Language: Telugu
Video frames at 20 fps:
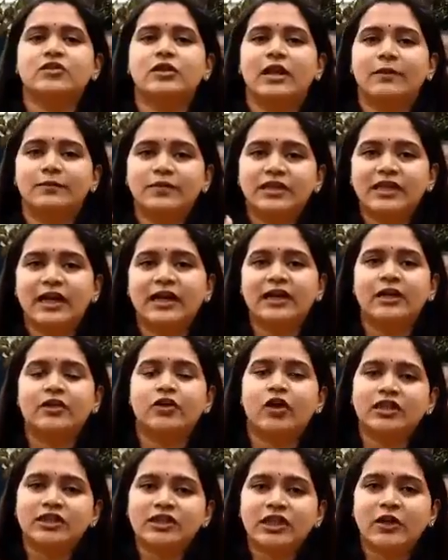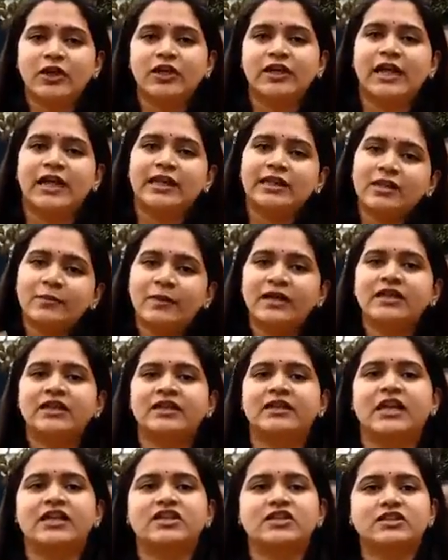లబ్ధిదారులు కొత్త వాళ్ళు ఎంతమందిని
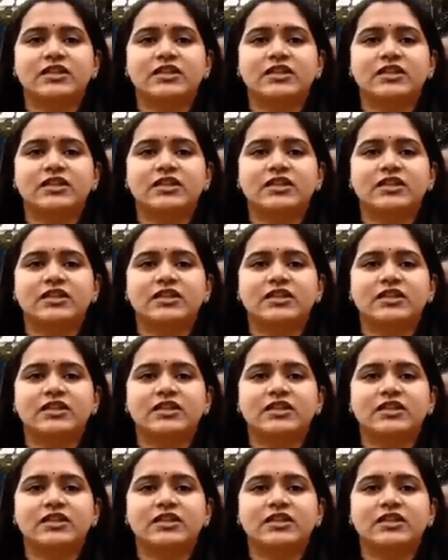రిజిస్టర్